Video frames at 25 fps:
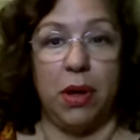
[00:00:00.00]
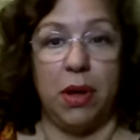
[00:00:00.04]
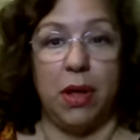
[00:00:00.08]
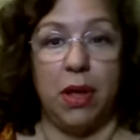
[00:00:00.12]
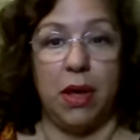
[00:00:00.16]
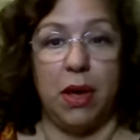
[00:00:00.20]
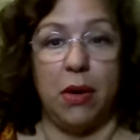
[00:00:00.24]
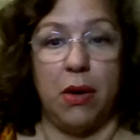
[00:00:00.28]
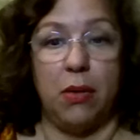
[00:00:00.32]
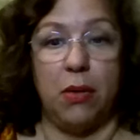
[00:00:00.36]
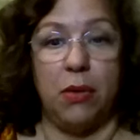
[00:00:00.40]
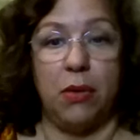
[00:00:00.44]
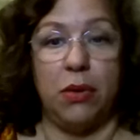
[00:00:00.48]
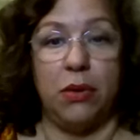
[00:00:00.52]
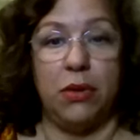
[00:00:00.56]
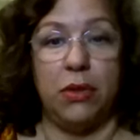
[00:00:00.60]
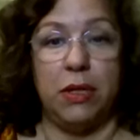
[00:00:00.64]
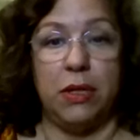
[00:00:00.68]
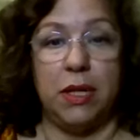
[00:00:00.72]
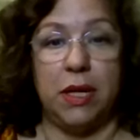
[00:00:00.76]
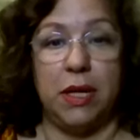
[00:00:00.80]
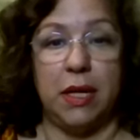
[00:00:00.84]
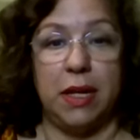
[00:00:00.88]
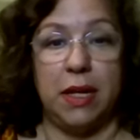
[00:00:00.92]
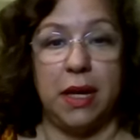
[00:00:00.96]
porque ya
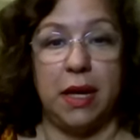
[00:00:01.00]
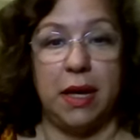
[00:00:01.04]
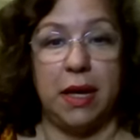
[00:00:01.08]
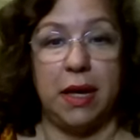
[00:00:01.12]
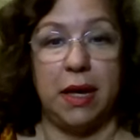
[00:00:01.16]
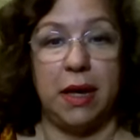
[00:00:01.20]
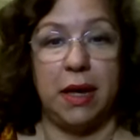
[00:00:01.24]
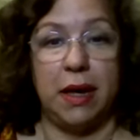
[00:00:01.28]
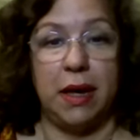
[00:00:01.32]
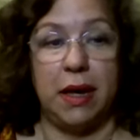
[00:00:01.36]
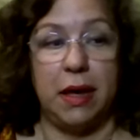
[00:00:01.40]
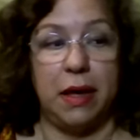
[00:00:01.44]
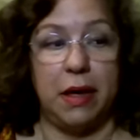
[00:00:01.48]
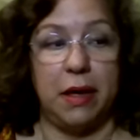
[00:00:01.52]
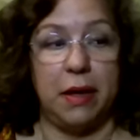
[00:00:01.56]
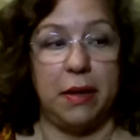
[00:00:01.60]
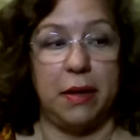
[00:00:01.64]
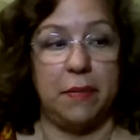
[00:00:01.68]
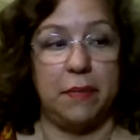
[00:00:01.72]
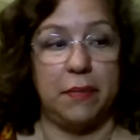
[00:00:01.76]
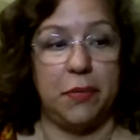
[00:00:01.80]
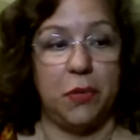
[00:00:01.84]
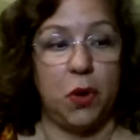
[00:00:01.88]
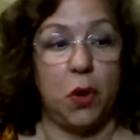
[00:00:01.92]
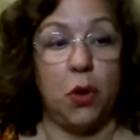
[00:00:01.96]
uno tiene
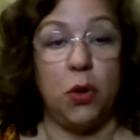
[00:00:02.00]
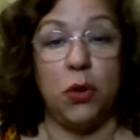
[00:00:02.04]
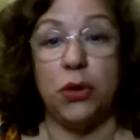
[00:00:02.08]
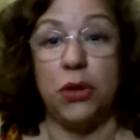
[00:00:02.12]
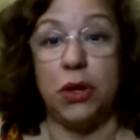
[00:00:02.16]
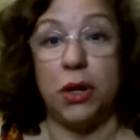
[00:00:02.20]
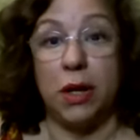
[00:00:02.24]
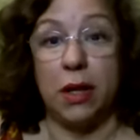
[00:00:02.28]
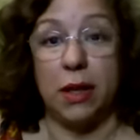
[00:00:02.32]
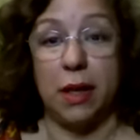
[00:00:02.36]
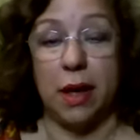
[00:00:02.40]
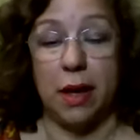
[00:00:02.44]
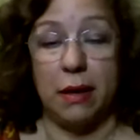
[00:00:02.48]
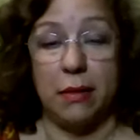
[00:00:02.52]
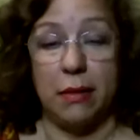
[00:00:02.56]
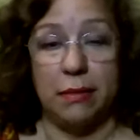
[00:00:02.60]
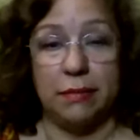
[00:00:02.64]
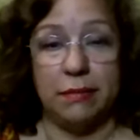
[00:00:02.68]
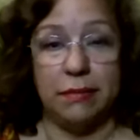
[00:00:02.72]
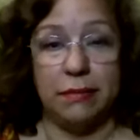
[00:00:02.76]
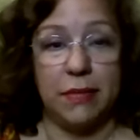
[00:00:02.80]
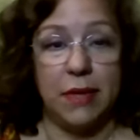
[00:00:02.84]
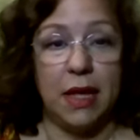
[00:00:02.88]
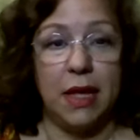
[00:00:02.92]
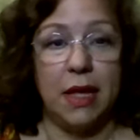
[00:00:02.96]
otra
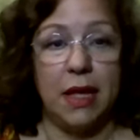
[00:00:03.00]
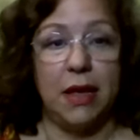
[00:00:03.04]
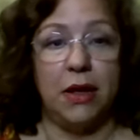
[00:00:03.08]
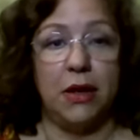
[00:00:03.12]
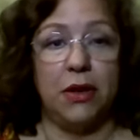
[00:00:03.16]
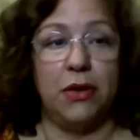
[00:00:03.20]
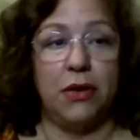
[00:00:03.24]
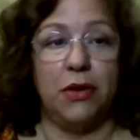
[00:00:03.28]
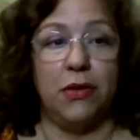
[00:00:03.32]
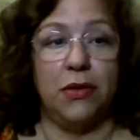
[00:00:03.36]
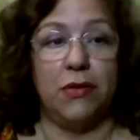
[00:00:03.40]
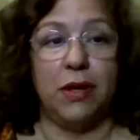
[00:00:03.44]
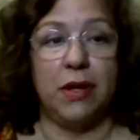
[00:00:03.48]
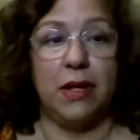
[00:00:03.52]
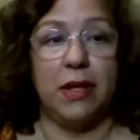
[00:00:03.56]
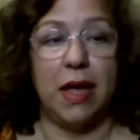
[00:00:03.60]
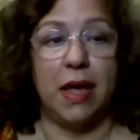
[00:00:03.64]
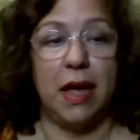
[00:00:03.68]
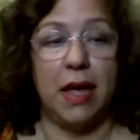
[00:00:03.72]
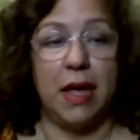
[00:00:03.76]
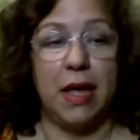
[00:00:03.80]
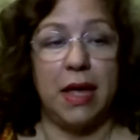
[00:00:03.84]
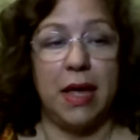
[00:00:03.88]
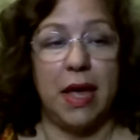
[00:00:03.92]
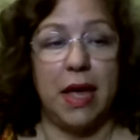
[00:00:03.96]
edad, ¿no
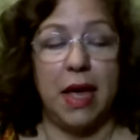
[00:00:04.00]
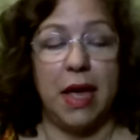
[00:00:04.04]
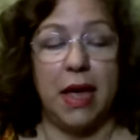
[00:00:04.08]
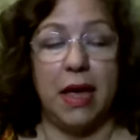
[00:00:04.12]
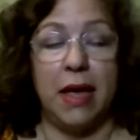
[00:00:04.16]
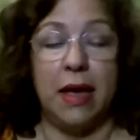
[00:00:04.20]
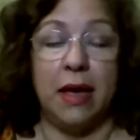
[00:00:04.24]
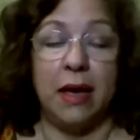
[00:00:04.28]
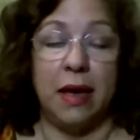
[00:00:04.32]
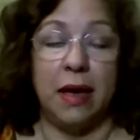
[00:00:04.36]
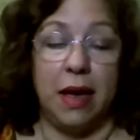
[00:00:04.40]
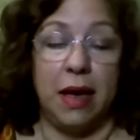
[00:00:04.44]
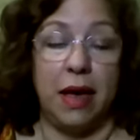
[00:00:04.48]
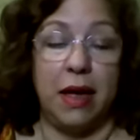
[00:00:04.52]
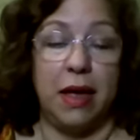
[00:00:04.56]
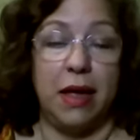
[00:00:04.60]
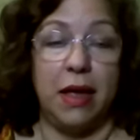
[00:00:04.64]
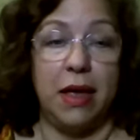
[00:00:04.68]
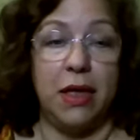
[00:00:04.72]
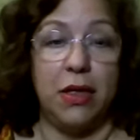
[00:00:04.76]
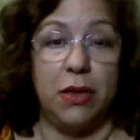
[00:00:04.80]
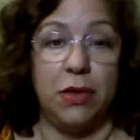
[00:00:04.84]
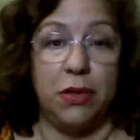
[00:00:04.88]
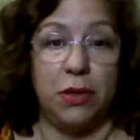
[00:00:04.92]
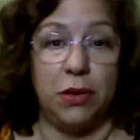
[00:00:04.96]
verdad? Y es
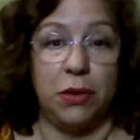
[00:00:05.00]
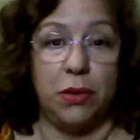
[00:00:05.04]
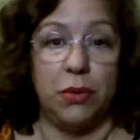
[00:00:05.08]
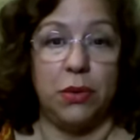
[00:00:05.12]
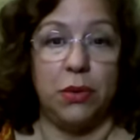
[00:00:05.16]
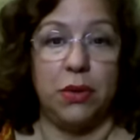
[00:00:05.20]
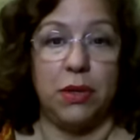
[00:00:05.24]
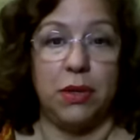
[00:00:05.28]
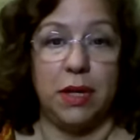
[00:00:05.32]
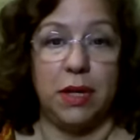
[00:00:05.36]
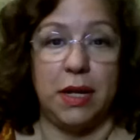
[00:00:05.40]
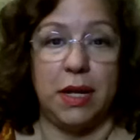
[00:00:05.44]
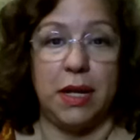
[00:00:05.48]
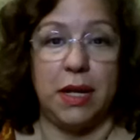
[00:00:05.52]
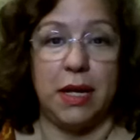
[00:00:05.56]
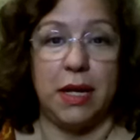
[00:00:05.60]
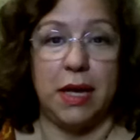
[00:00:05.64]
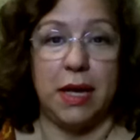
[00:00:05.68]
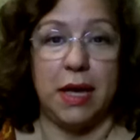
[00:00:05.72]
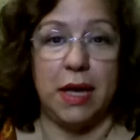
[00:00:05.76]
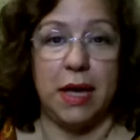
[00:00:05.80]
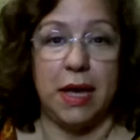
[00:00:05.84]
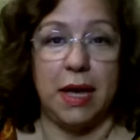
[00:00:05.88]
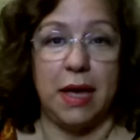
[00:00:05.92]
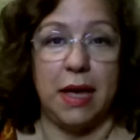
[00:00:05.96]
ahí a donde uno
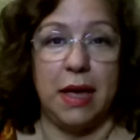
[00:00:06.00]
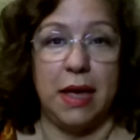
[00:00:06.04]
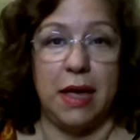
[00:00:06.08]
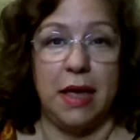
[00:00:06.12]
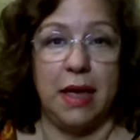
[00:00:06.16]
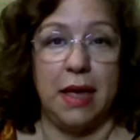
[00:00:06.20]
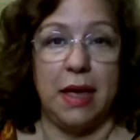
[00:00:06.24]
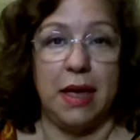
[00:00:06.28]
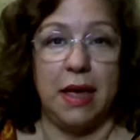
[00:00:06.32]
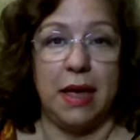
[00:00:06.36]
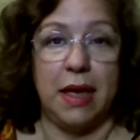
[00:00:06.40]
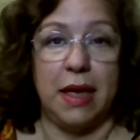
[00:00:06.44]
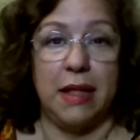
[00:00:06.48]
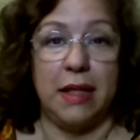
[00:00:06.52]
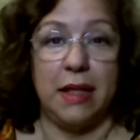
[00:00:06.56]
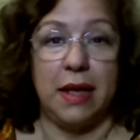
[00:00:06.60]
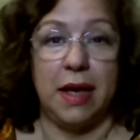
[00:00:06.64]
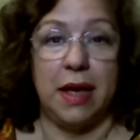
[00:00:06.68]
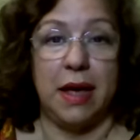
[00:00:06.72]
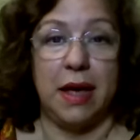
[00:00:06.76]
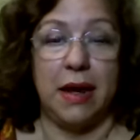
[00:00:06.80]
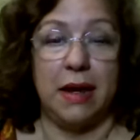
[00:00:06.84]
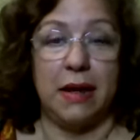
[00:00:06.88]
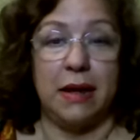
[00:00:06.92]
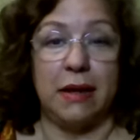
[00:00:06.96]
tiene que
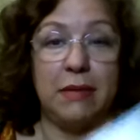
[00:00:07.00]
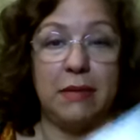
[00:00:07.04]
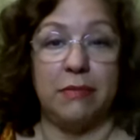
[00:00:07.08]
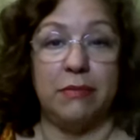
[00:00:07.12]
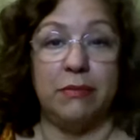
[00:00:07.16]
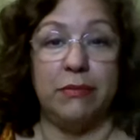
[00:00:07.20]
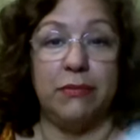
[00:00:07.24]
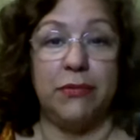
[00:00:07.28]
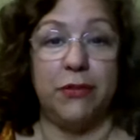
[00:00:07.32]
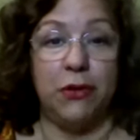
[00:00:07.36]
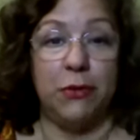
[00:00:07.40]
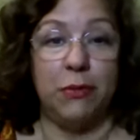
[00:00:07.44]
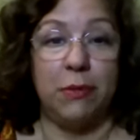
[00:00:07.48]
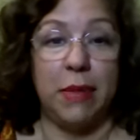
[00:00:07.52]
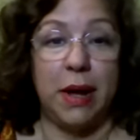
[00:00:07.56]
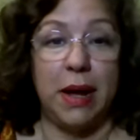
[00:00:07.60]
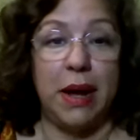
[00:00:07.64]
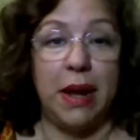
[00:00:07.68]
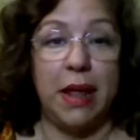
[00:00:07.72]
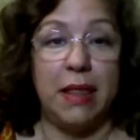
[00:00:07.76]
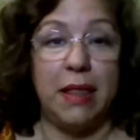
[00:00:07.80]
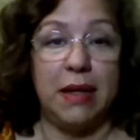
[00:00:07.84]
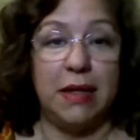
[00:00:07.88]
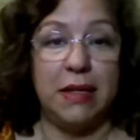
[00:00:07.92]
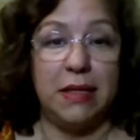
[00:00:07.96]
estar,
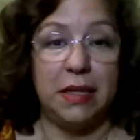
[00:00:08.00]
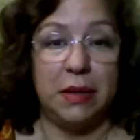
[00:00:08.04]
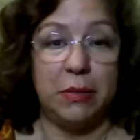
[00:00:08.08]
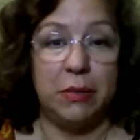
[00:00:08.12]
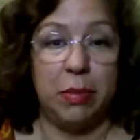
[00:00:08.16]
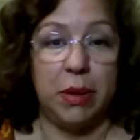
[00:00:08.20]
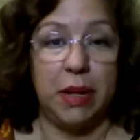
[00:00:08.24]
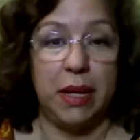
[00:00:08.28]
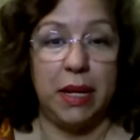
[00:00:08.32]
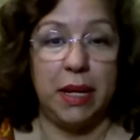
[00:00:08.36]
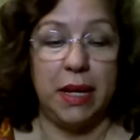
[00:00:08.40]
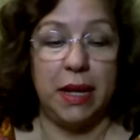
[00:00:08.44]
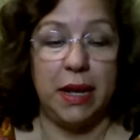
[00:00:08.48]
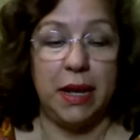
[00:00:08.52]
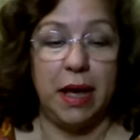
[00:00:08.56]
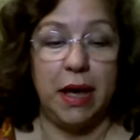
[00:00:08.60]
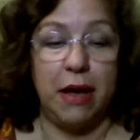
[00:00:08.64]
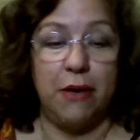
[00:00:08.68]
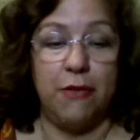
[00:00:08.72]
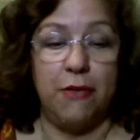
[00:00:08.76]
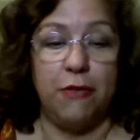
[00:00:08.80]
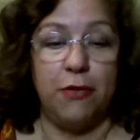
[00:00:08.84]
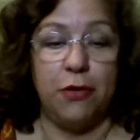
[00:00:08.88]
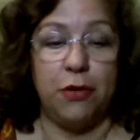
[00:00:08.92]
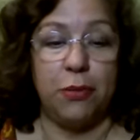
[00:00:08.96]
formar la
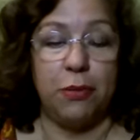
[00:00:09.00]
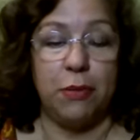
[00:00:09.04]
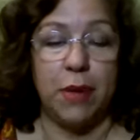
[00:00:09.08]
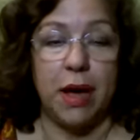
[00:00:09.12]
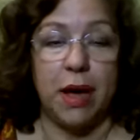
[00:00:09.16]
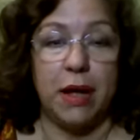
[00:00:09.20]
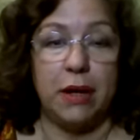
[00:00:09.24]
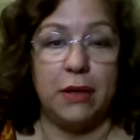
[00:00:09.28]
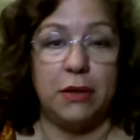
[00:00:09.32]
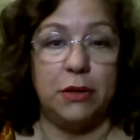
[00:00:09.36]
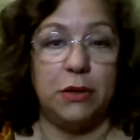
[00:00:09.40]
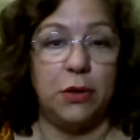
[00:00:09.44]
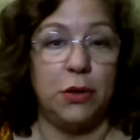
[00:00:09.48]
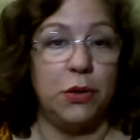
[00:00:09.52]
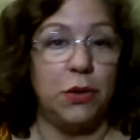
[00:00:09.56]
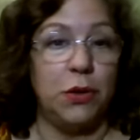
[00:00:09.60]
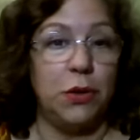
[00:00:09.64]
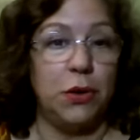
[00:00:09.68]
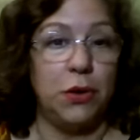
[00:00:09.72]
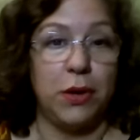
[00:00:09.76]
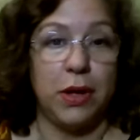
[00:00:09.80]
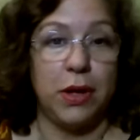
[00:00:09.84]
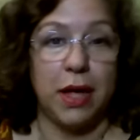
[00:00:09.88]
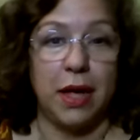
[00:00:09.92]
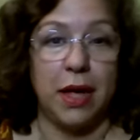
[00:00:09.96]
disciplina, formar
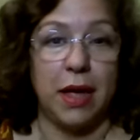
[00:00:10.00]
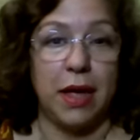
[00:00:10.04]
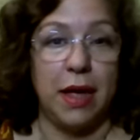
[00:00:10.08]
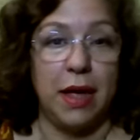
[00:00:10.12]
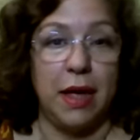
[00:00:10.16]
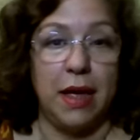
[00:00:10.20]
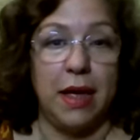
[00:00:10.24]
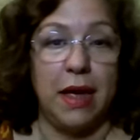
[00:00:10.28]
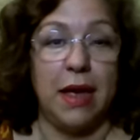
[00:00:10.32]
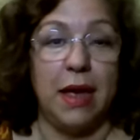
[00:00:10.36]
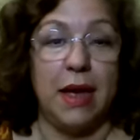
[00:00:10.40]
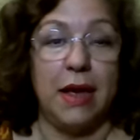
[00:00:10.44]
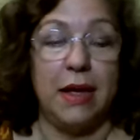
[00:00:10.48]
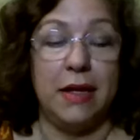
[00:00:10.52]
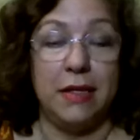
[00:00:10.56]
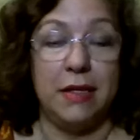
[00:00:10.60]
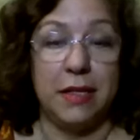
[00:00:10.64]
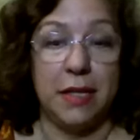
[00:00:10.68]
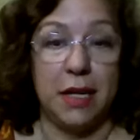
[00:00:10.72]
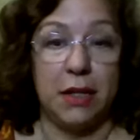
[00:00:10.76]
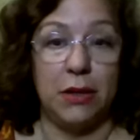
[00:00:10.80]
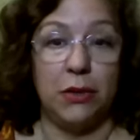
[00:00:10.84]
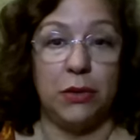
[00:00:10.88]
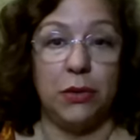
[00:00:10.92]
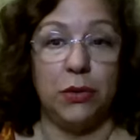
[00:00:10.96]
todo lo que
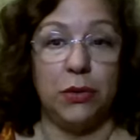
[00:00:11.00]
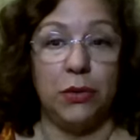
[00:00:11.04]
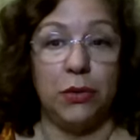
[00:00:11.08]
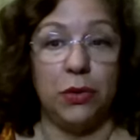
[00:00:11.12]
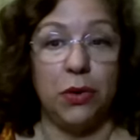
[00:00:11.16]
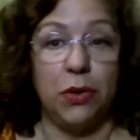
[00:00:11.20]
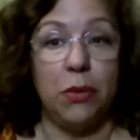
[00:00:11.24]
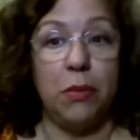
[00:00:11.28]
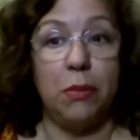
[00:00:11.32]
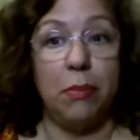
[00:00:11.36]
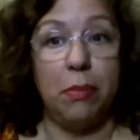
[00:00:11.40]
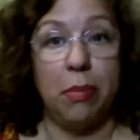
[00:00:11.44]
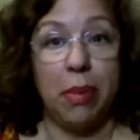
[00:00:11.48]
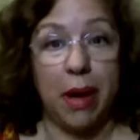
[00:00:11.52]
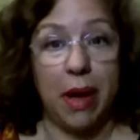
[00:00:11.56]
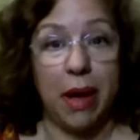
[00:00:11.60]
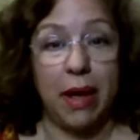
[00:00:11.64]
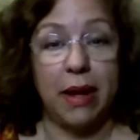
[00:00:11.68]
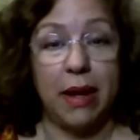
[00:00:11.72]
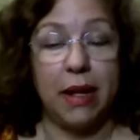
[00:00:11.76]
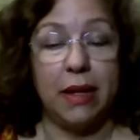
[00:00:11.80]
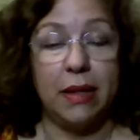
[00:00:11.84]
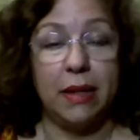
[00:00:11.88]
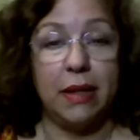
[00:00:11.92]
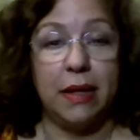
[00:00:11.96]
es Saturno
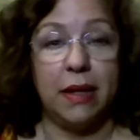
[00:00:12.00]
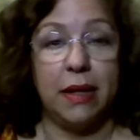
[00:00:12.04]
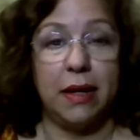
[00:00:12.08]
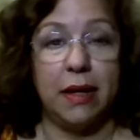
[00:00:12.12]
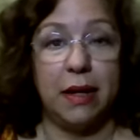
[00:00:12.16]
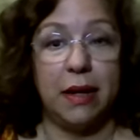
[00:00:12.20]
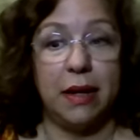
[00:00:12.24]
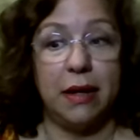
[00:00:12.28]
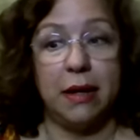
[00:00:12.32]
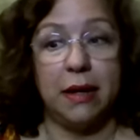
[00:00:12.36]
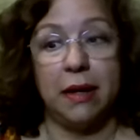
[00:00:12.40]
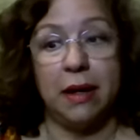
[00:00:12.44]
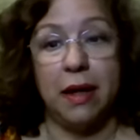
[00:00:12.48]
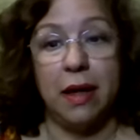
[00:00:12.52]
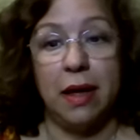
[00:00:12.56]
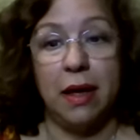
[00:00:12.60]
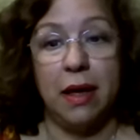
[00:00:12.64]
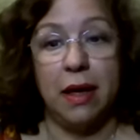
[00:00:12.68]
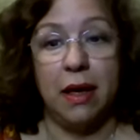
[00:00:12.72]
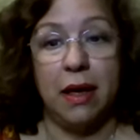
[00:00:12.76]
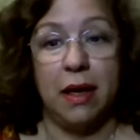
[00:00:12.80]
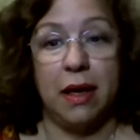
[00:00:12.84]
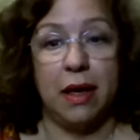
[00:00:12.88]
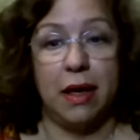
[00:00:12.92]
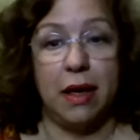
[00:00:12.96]
para tener,